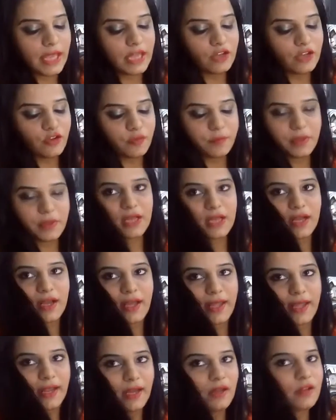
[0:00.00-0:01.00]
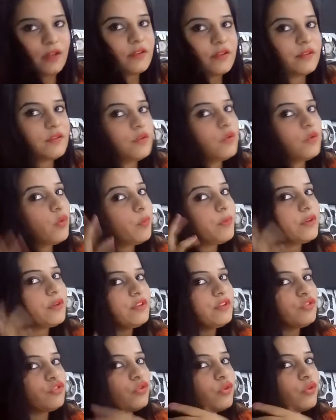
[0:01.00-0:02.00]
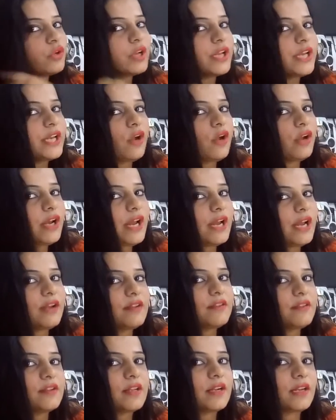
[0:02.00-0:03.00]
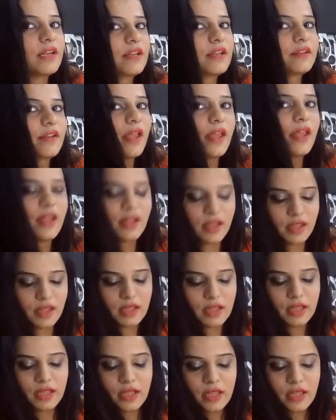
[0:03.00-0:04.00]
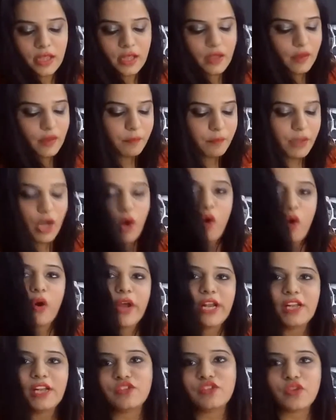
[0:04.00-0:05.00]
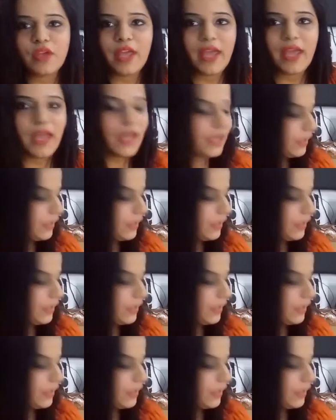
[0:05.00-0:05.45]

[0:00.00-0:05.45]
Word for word: एंड्स पे लगाएं ऊपर से शुरू करें और एंड्स तक ले जाएं मैं ऑयल जो है